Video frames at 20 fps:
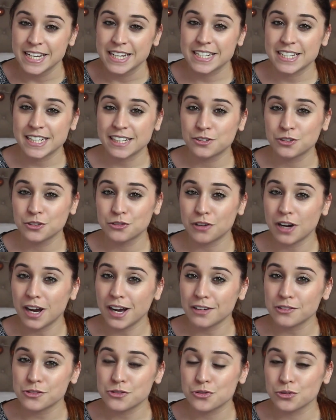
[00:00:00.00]
Et j'ai hâte de
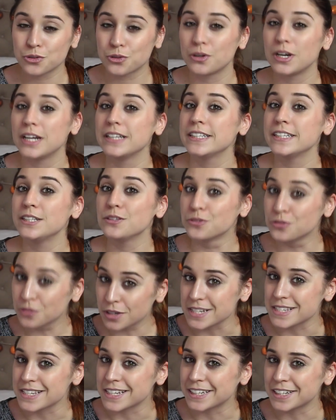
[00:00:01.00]
voir ce que l'année nous
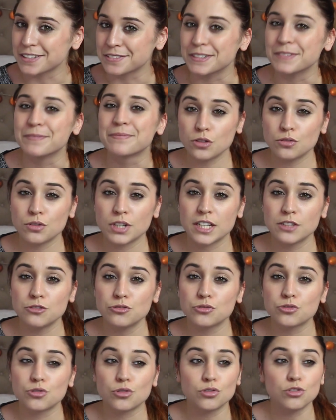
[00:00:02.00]
réserve. En tout cas,
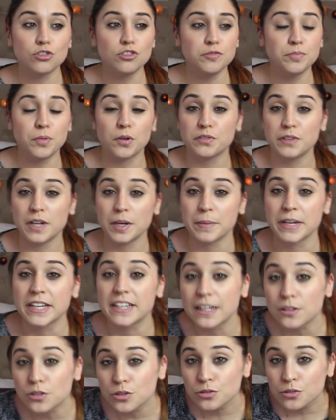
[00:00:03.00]
nous on se retrouve pour faire mes
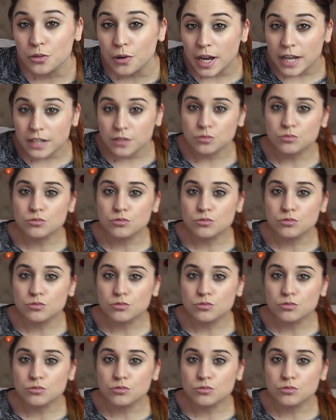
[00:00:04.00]
cadeaux de Noël.